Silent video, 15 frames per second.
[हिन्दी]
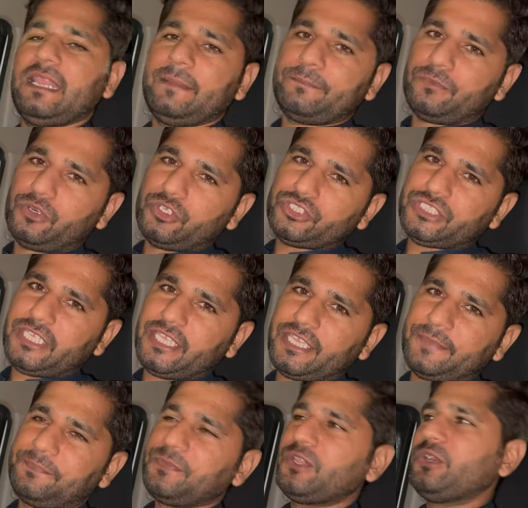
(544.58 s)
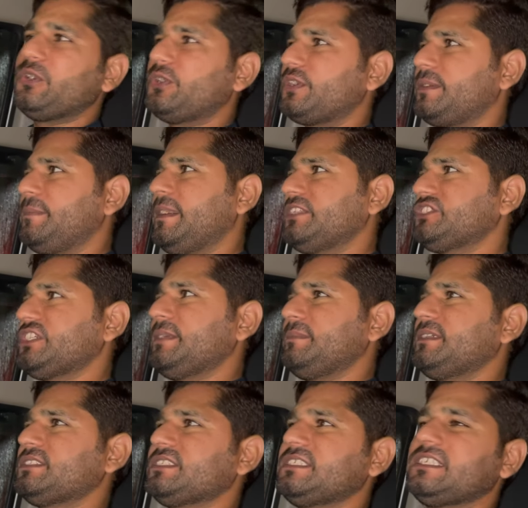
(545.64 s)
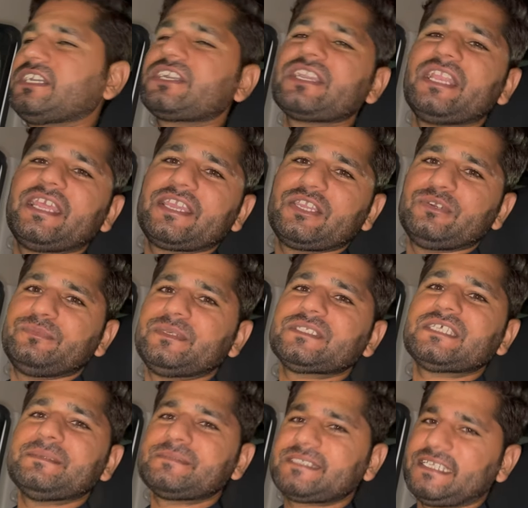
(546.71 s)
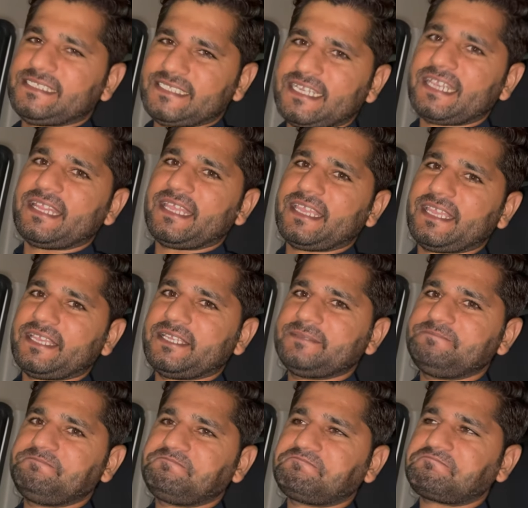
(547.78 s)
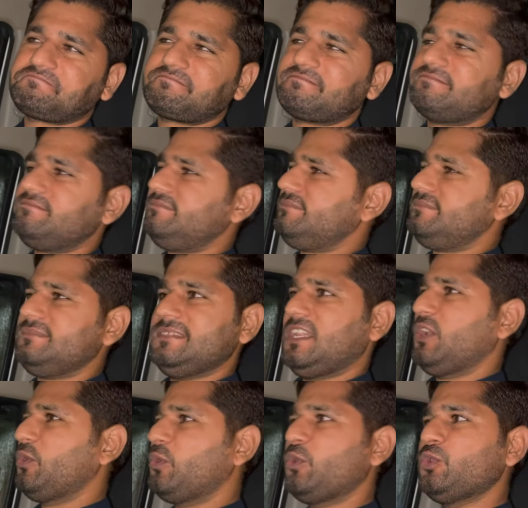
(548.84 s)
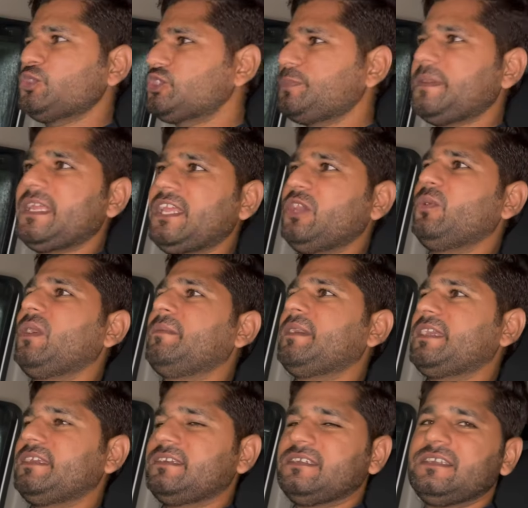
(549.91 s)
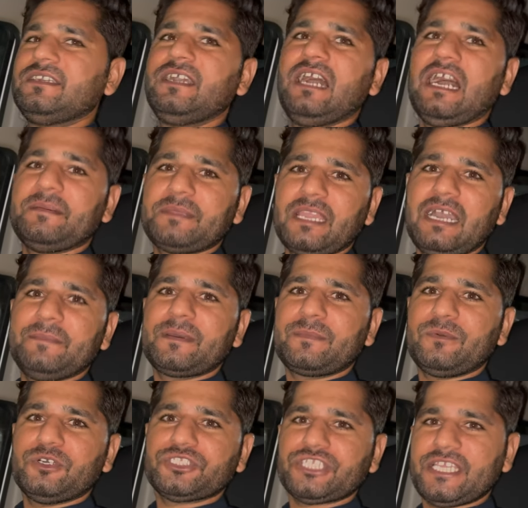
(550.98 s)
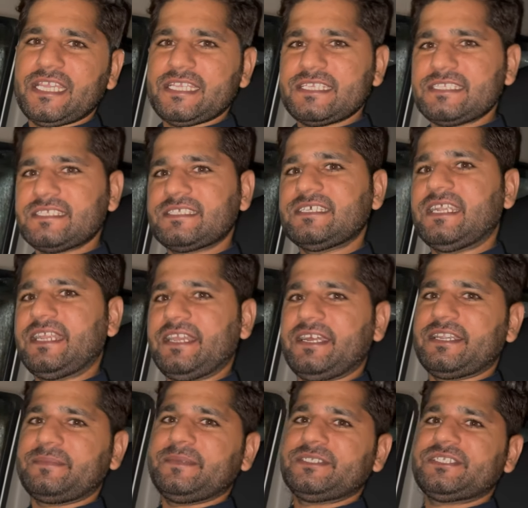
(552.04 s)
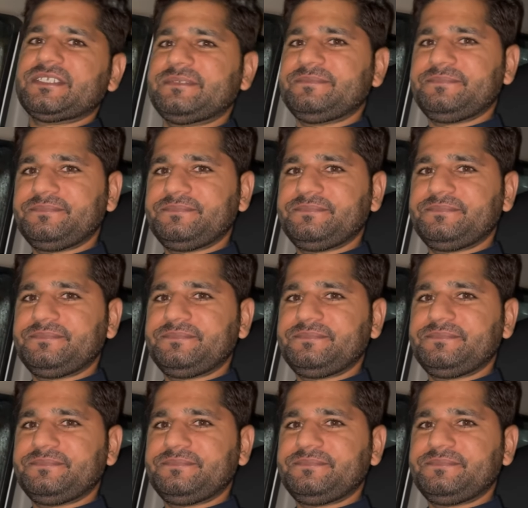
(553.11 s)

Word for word: हम पहुँच जाएंगे और बादशाह मस्जिद या किले के ऊपर से हम सनसेट देखेंगे कुछ भी नहीं हुआ भाई हम यहाँ पर पहुंचे हैं साढ़े आठ बजे